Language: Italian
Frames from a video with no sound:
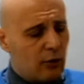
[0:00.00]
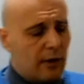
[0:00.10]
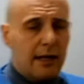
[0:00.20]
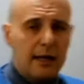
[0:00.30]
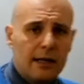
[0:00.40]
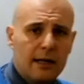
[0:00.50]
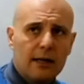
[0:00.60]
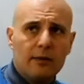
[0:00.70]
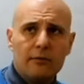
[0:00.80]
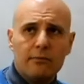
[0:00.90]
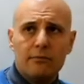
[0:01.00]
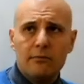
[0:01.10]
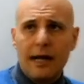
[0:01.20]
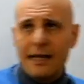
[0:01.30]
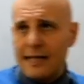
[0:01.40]
ehm,
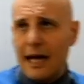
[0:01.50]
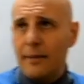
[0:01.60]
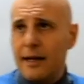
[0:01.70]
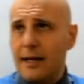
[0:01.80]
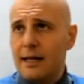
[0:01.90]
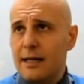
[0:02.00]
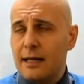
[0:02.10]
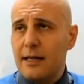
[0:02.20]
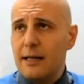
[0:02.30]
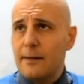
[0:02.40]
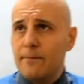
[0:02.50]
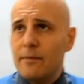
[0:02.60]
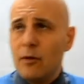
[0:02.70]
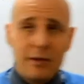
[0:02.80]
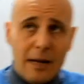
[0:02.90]
all'esame, eh,
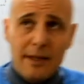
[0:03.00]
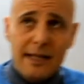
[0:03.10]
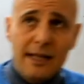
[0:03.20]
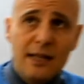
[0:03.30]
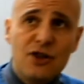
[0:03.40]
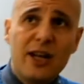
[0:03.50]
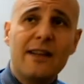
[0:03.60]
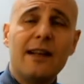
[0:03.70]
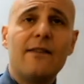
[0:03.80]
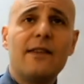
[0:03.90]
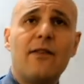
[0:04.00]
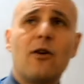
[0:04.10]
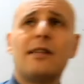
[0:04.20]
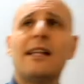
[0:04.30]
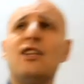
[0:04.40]
un esame della facoltà di